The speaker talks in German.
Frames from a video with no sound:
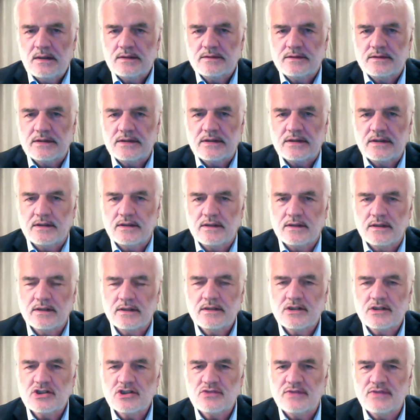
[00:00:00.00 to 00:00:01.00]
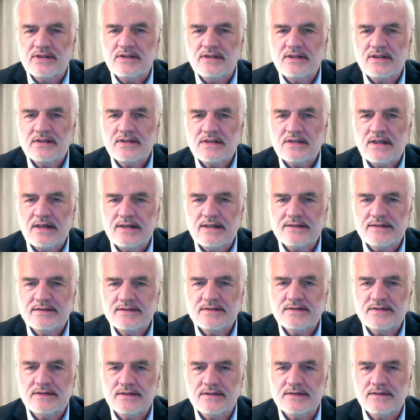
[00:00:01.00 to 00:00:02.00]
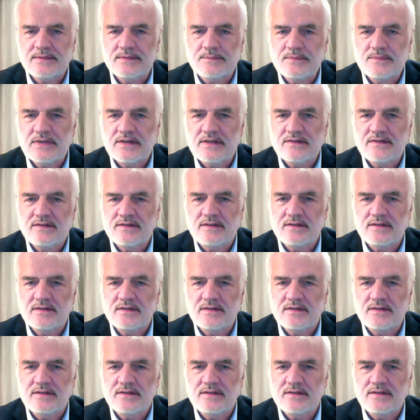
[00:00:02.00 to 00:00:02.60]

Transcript: Die Geschwindigkeit äh, des